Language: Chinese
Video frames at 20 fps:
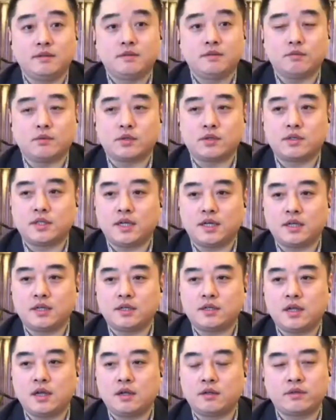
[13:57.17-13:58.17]
我是在
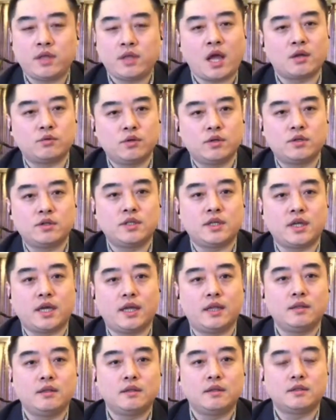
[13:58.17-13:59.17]
上大学之前
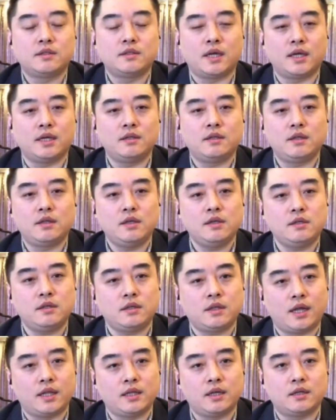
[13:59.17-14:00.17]
才第一次
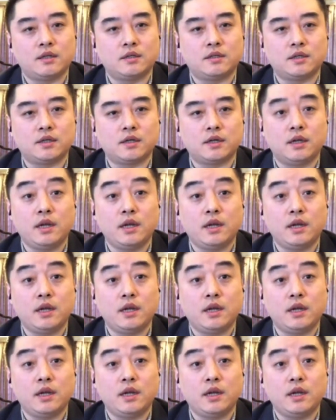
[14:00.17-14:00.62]
弹他的这个